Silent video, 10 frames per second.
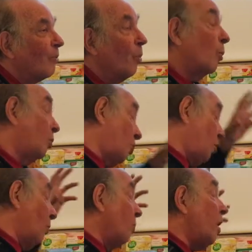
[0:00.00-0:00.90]
donc
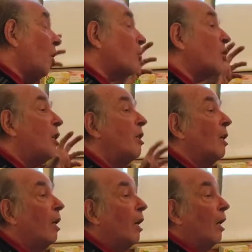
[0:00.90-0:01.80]
ici, on est en Chine.
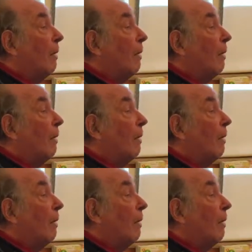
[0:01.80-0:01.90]
Et